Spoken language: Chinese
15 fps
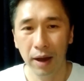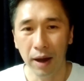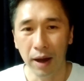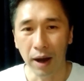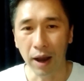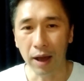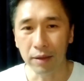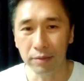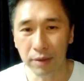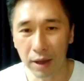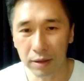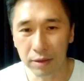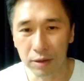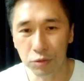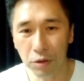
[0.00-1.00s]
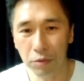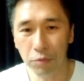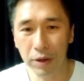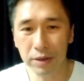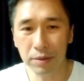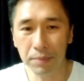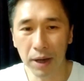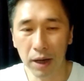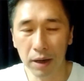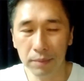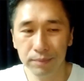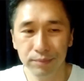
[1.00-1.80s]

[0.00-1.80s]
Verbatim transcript: 好了，那你说为什么，